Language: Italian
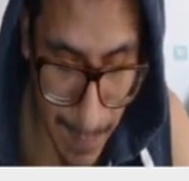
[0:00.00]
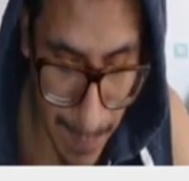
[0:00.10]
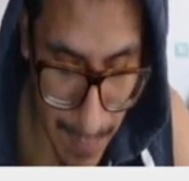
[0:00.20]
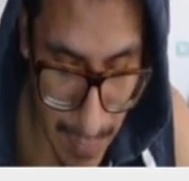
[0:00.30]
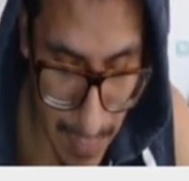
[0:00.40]

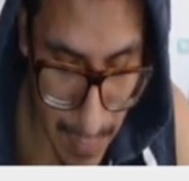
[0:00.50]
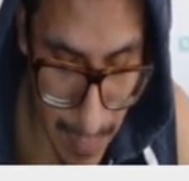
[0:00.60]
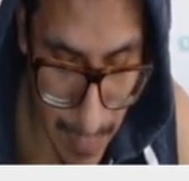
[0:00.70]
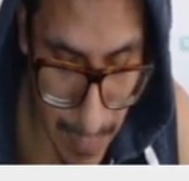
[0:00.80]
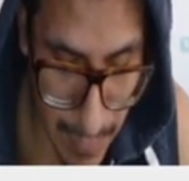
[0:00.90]
io vi
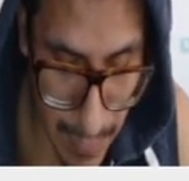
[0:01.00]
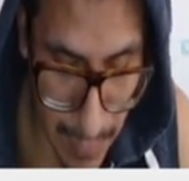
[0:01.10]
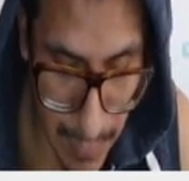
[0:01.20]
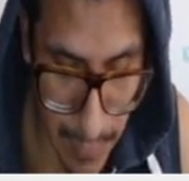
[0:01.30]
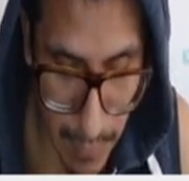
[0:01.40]

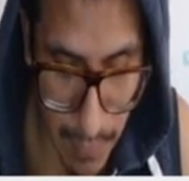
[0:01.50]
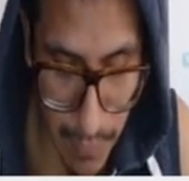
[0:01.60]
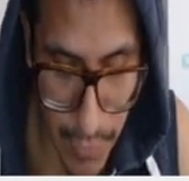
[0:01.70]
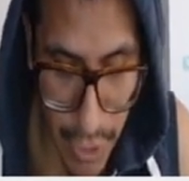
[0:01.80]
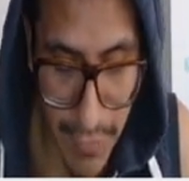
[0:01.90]
consiglio
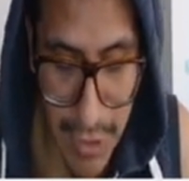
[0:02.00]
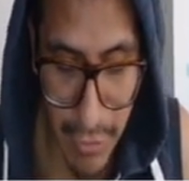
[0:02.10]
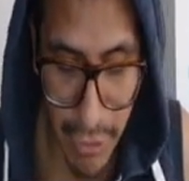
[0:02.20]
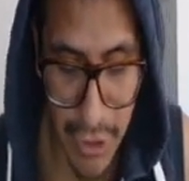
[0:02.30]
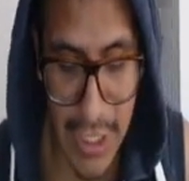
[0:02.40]

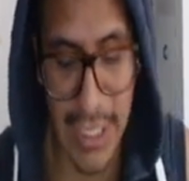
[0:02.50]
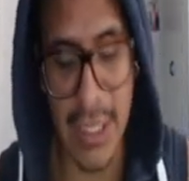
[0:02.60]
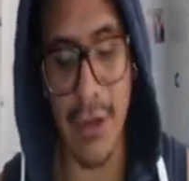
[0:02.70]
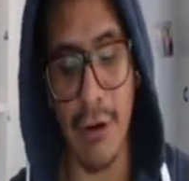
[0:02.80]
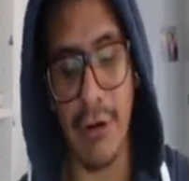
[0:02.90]
innanzitutto
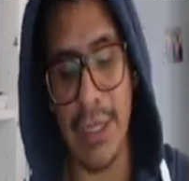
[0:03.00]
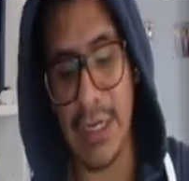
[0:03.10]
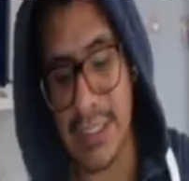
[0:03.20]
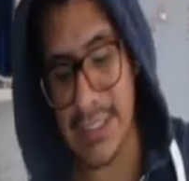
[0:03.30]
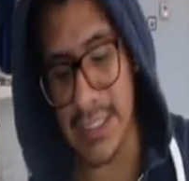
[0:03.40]
di
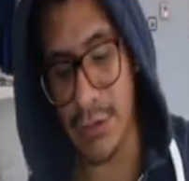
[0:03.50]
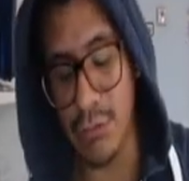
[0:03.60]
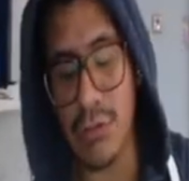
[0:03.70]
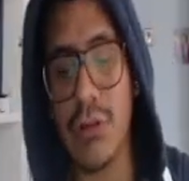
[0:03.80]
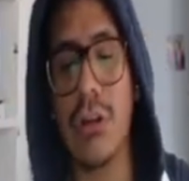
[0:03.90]

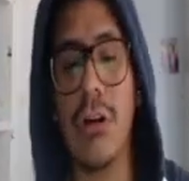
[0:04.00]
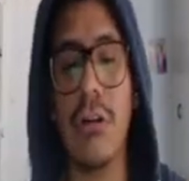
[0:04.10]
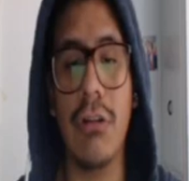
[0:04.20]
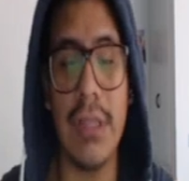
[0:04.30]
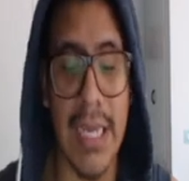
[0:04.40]
provare
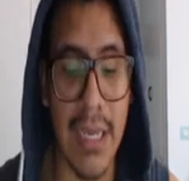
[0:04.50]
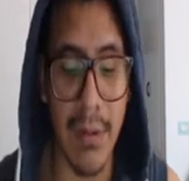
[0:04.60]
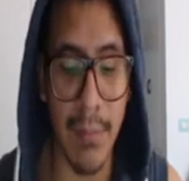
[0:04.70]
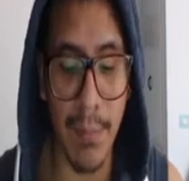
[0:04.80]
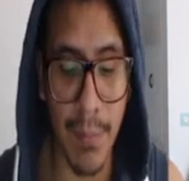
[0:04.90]
questo
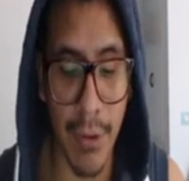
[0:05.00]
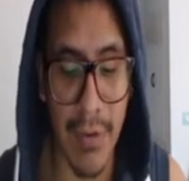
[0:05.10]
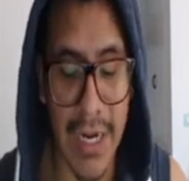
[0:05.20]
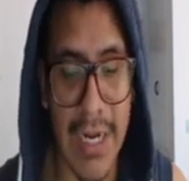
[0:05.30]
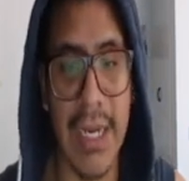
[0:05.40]

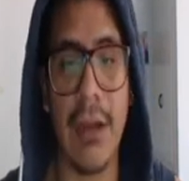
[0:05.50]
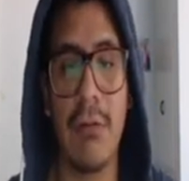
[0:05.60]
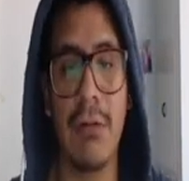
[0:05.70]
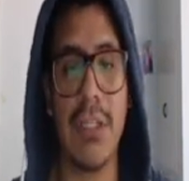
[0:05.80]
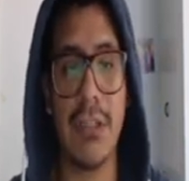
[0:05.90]
bellissimo
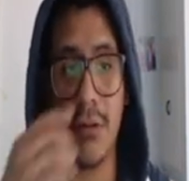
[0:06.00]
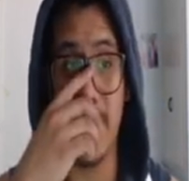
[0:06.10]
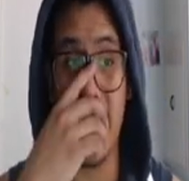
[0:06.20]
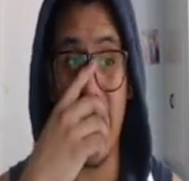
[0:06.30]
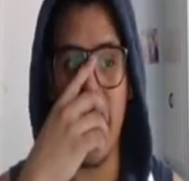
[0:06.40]

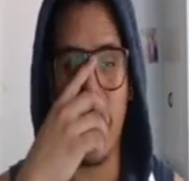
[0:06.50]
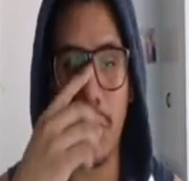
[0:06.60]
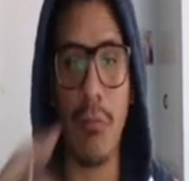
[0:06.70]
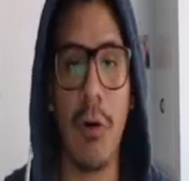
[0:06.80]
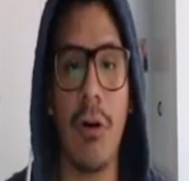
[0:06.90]

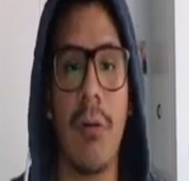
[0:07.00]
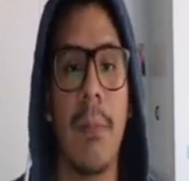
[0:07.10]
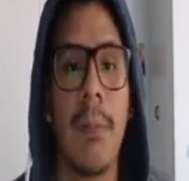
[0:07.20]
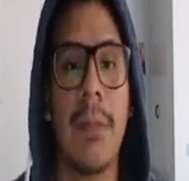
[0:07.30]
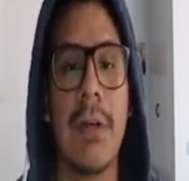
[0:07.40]
sito
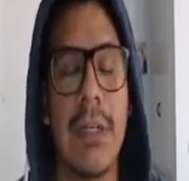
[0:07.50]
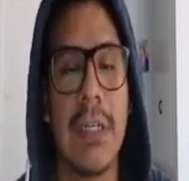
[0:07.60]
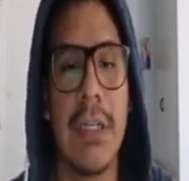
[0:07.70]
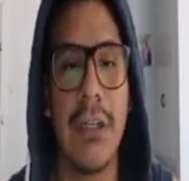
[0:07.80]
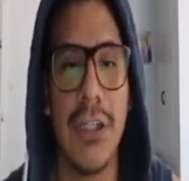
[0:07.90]

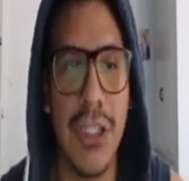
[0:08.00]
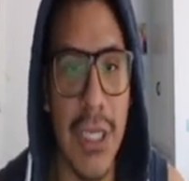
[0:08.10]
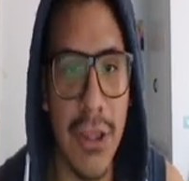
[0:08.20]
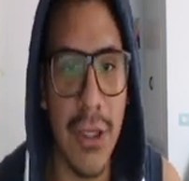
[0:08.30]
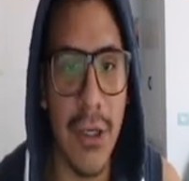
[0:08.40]

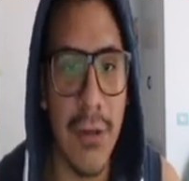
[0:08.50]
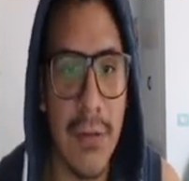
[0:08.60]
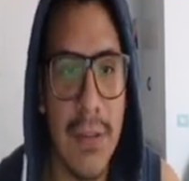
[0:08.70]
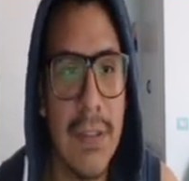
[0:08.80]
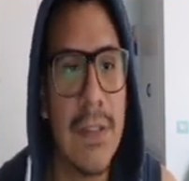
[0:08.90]
non,
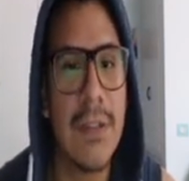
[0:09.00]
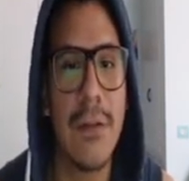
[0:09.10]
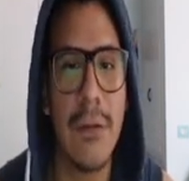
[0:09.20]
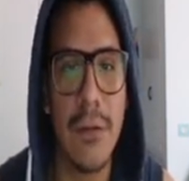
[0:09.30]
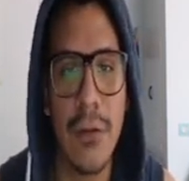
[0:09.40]
eh, non,
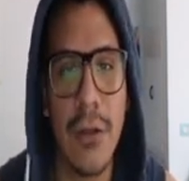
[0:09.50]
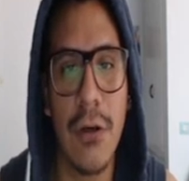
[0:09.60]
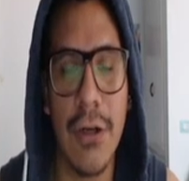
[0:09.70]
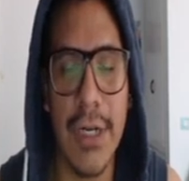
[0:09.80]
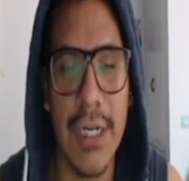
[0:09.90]
ci sono
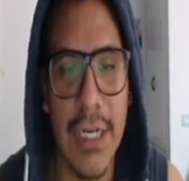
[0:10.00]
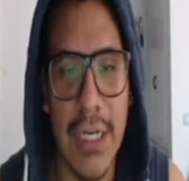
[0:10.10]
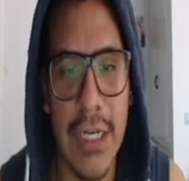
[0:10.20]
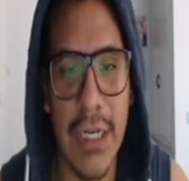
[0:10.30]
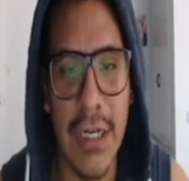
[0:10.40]
problemi,
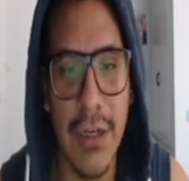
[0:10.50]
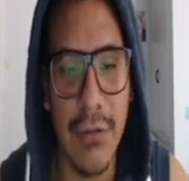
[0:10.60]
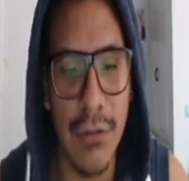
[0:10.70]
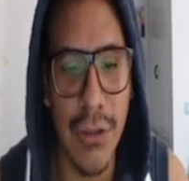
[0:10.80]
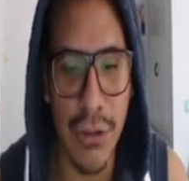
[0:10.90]
va
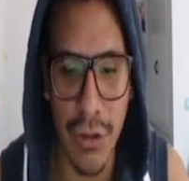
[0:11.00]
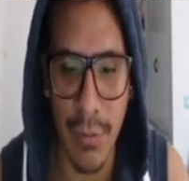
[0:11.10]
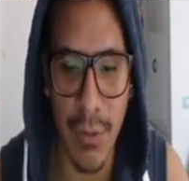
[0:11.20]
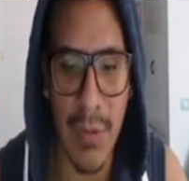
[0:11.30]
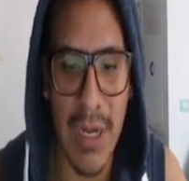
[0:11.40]
benissimo, me lo
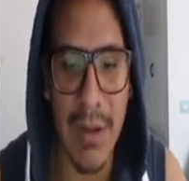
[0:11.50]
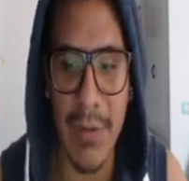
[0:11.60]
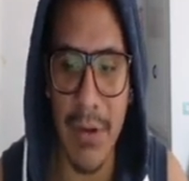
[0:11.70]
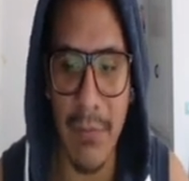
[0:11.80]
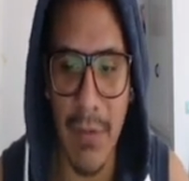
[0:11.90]
metto qua sotto in
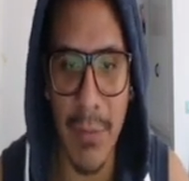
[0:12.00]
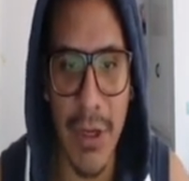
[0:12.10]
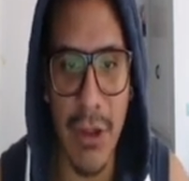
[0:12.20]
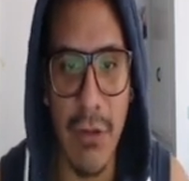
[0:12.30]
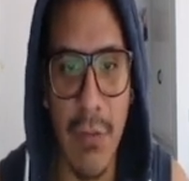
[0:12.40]

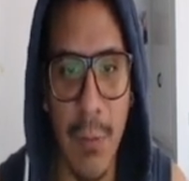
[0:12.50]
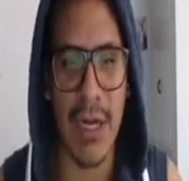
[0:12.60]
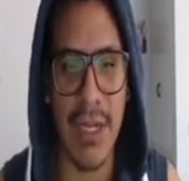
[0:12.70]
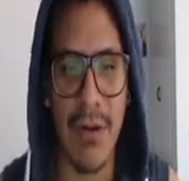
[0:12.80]
descrizione.